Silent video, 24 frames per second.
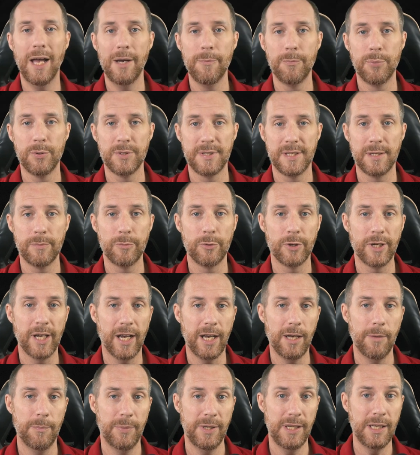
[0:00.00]
impossible de
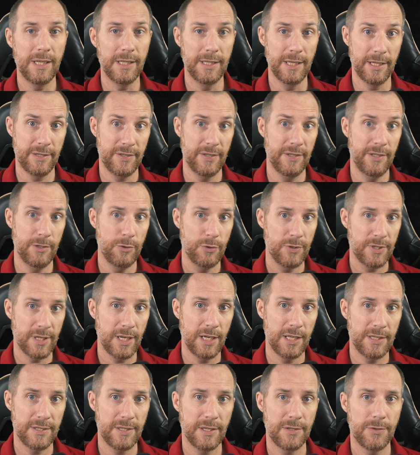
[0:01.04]
grimper et d'accéder jusqu'à
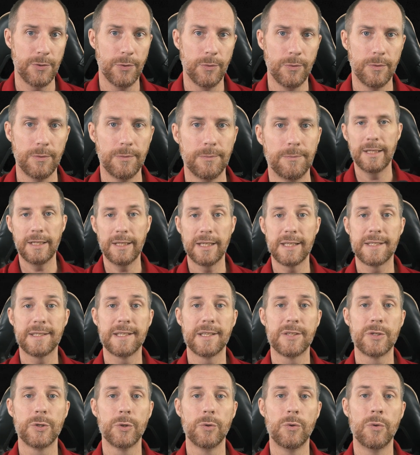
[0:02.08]
la station. La
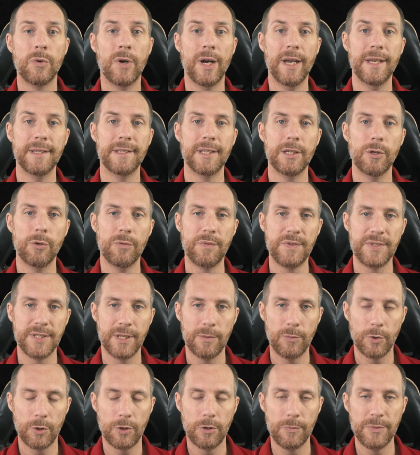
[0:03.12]
station a été
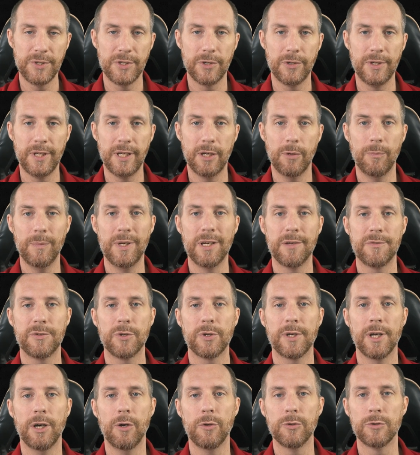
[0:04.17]
officiellement commissionnée en
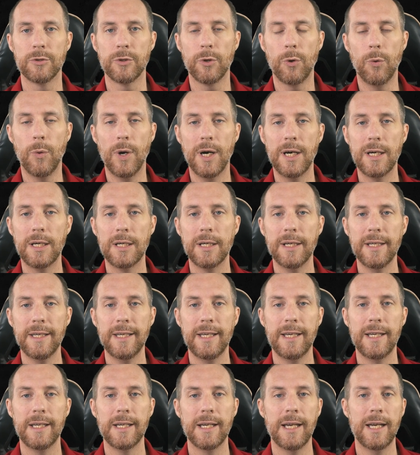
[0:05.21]
1943
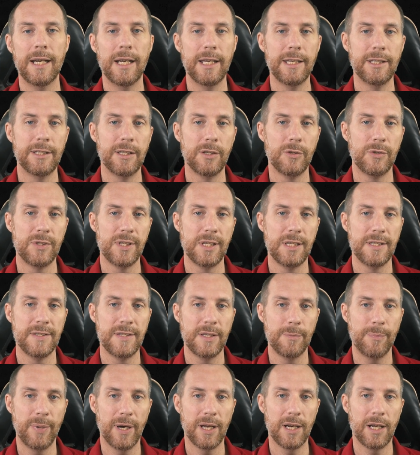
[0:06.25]
et elle a été utilisée
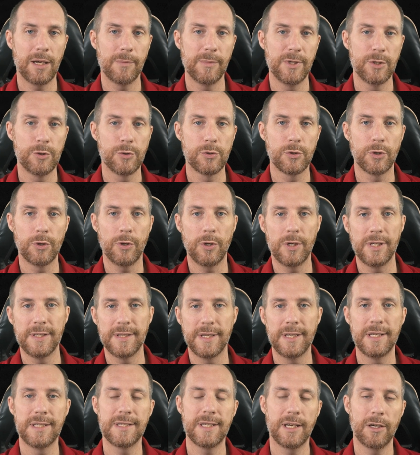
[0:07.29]
par l'armée jusque dans les
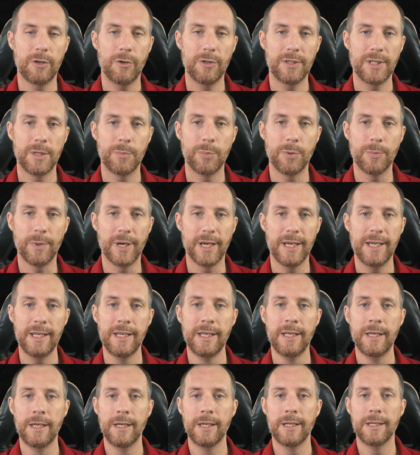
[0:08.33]
années 50 à peu près,
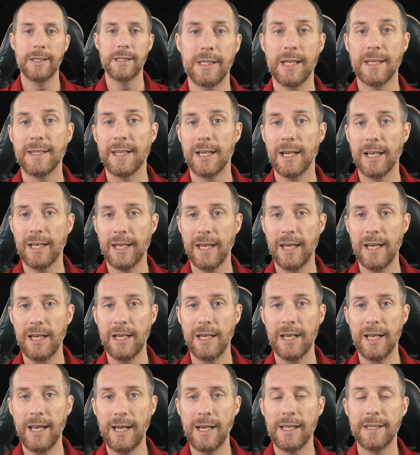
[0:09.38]
date à
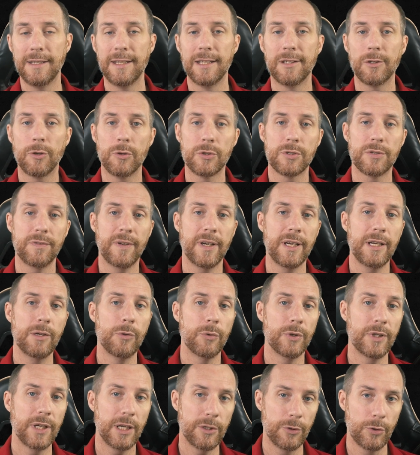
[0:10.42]
laquelle elle a été transférée aux
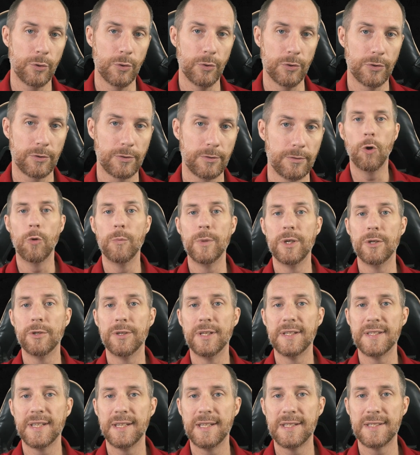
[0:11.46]
gardes-côtes. Au milieu
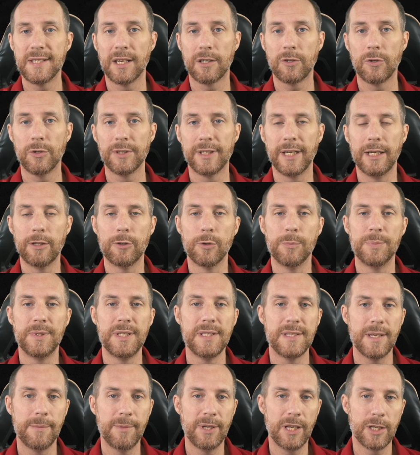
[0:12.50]
des années 50, quelques
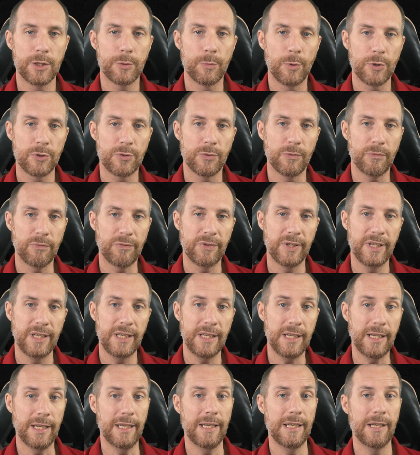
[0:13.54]
petits aménagements sont
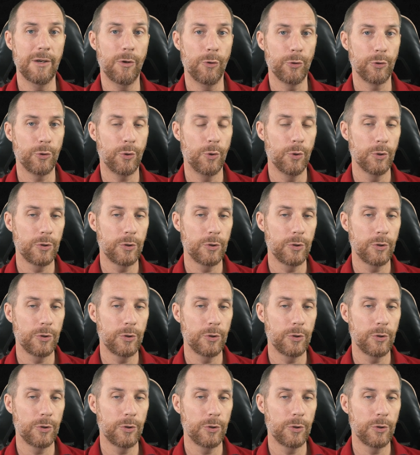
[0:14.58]
faits et entre